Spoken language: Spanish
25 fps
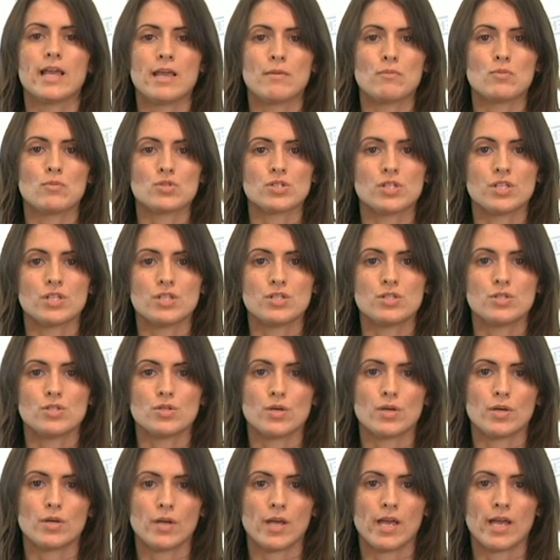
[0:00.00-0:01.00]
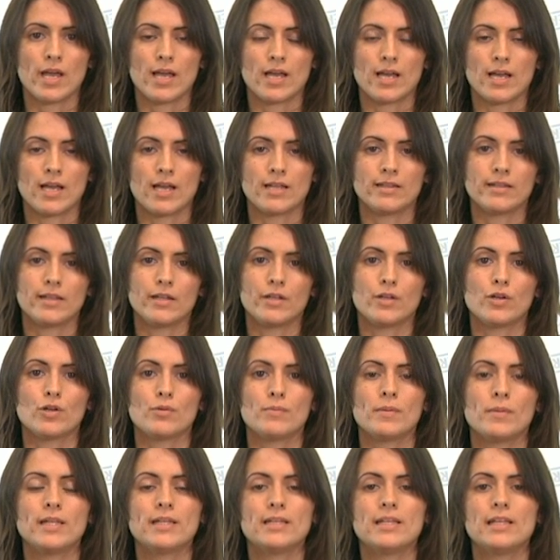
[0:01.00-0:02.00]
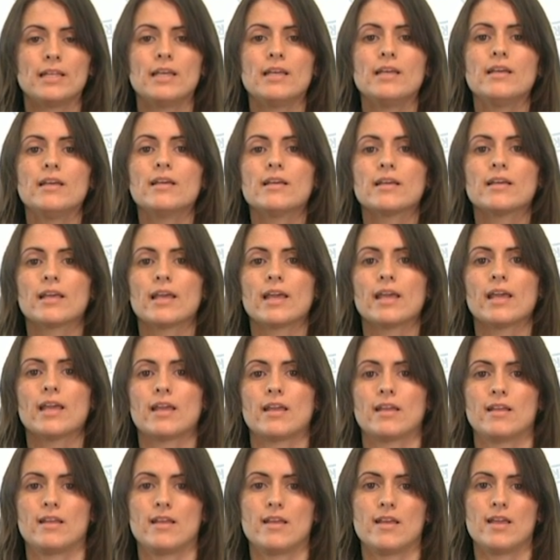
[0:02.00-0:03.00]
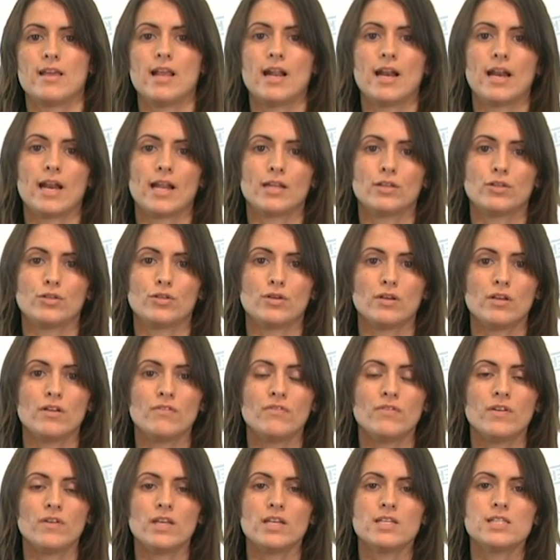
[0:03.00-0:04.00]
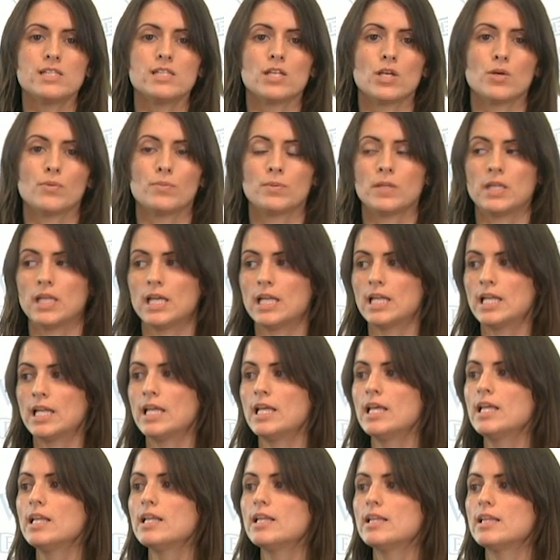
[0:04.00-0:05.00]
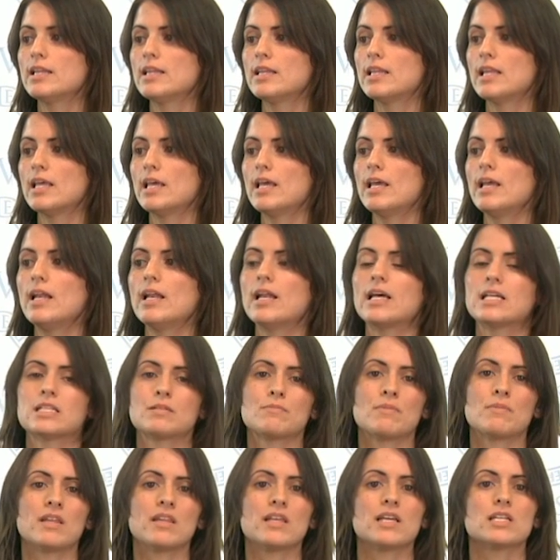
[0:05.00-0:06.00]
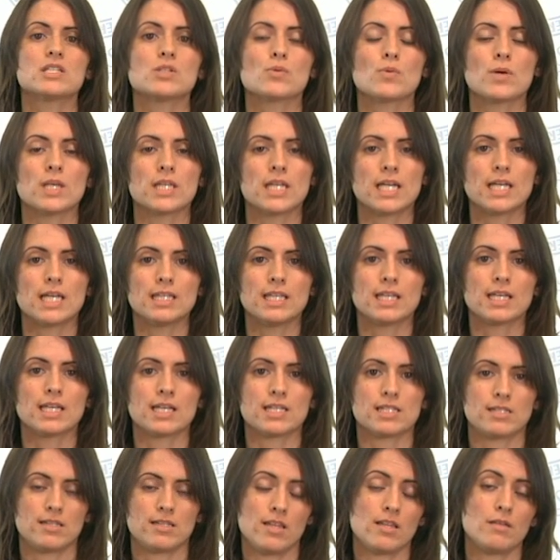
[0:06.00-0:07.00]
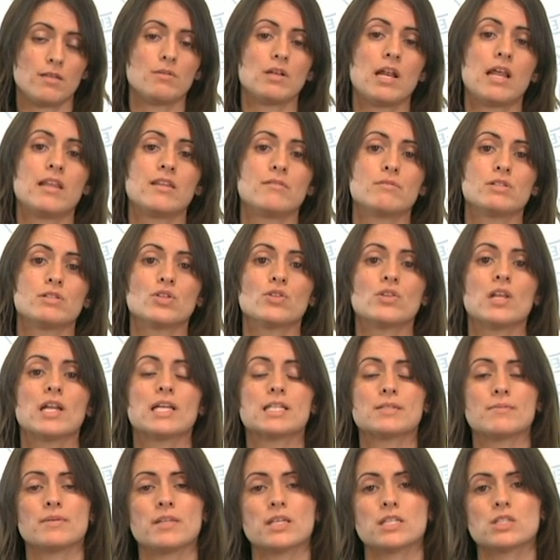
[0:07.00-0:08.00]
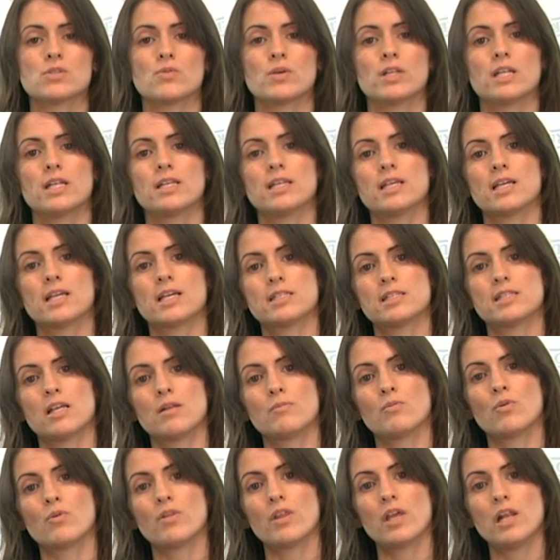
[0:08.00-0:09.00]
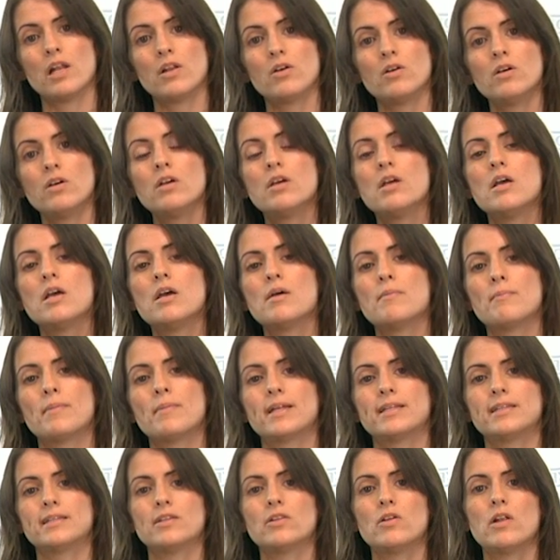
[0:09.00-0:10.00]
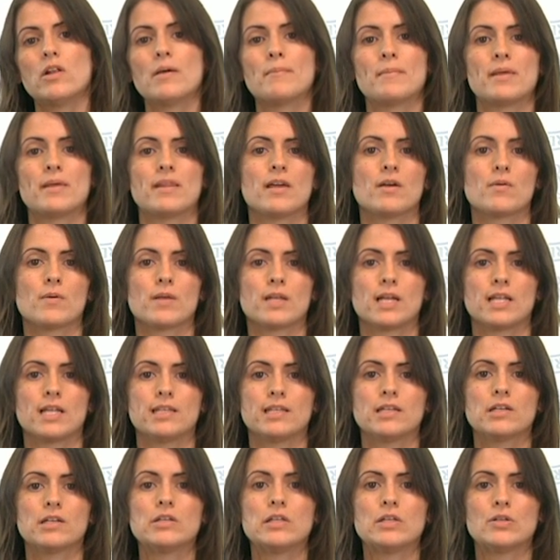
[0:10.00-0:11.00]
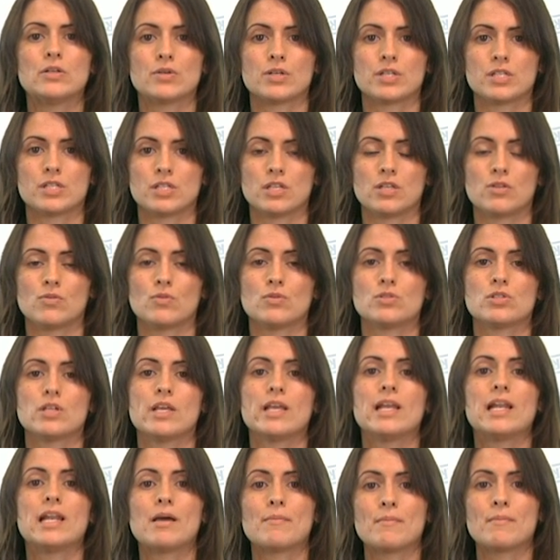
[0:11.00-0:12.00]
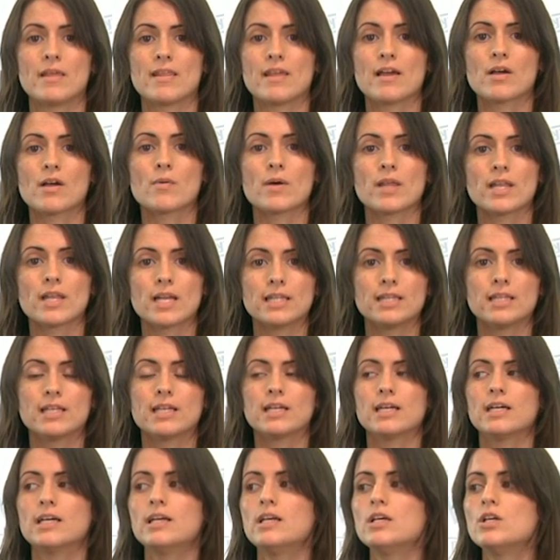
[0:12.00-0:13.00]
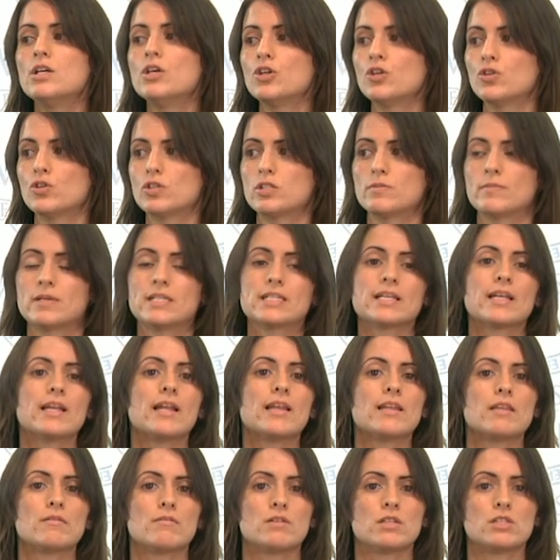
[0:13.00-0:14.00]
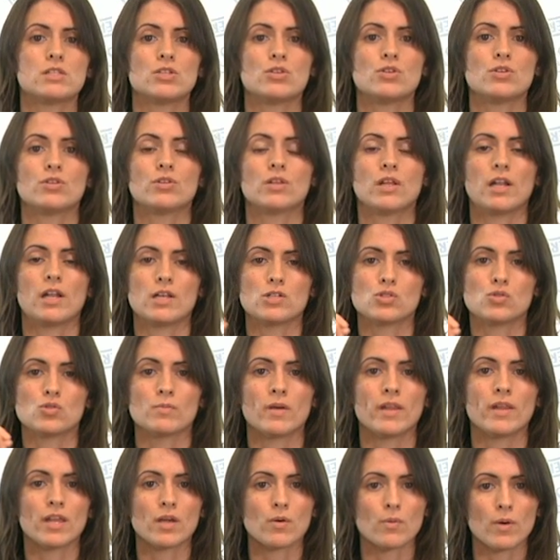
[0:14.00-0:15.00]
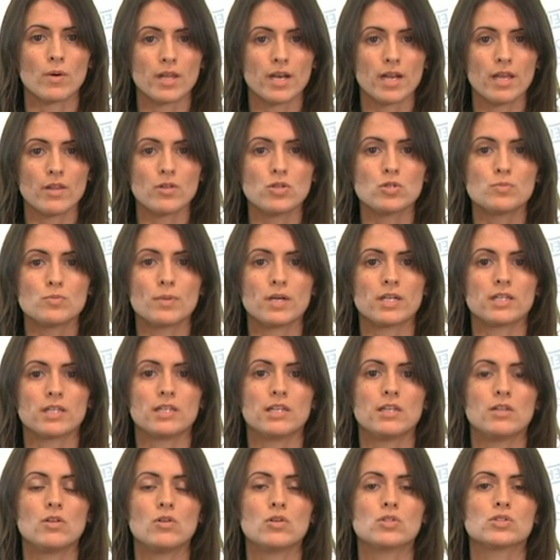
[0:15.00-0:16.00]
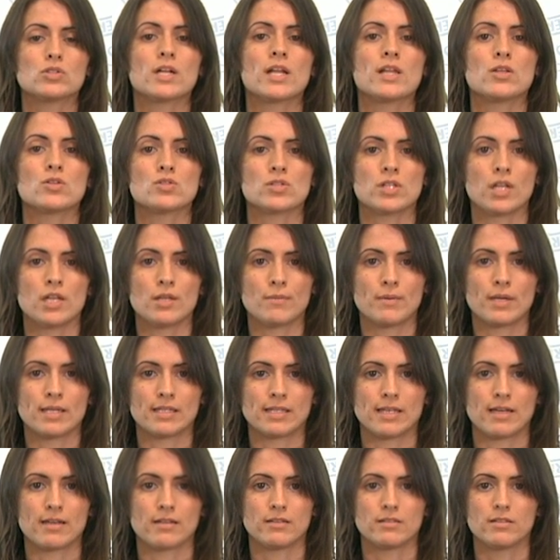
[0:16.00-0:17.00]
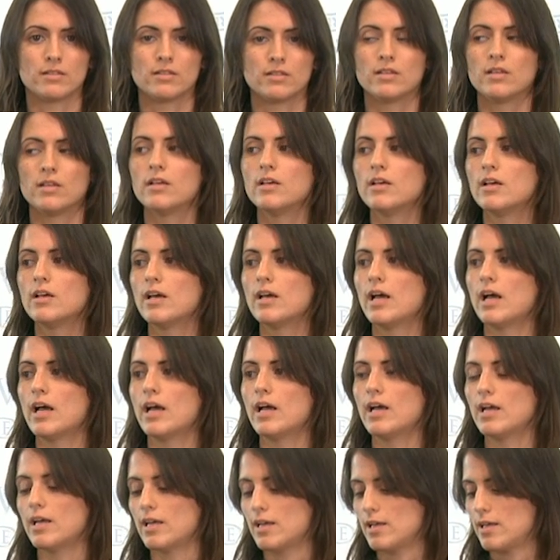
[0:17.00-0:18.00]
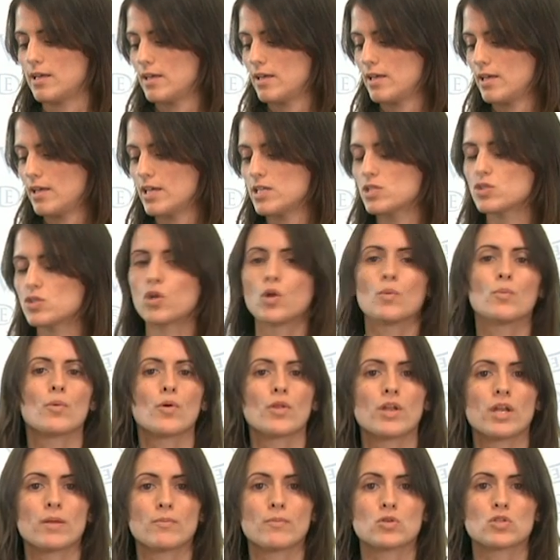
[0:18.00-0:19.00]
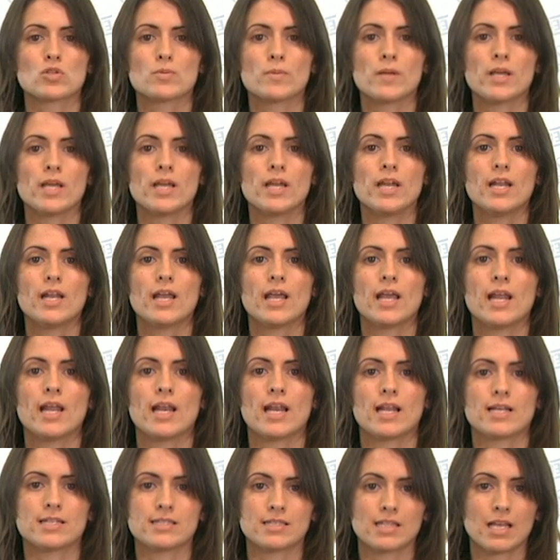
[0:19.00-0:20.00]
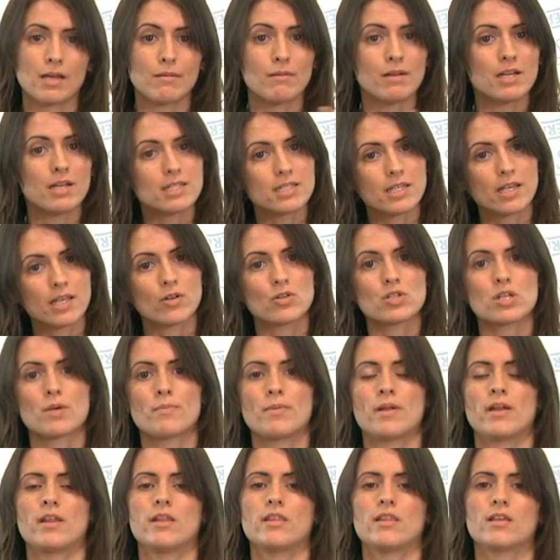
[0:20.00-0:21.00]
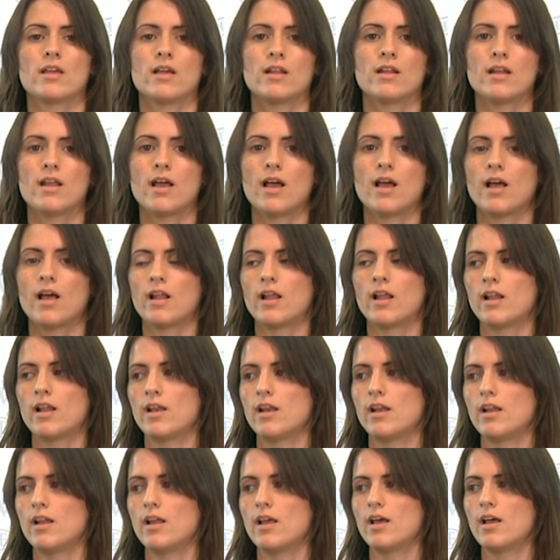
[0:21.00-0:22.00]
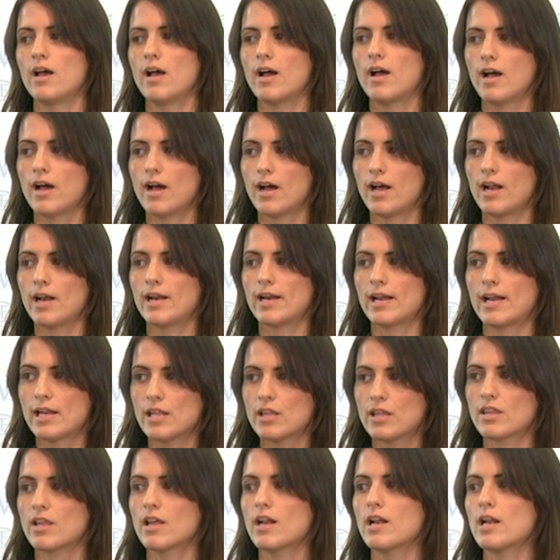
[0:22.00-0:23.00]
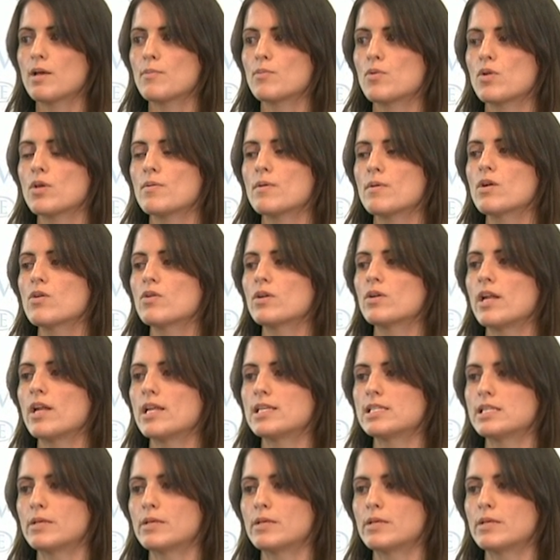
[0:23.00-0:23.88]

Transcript: Hemos dicho eh, anteriormente que el ratio f se obtiene de las medias cuadráticas, de la división de las medias cuadráticas del modelo partido la media cuadrática de los residuos. Y la media cuadrática no es más que la división de la suma de cuadrados partido los grados de libertad. Esto lo podremos ver en las tablas que nos aparezcan al realizar la prueba con el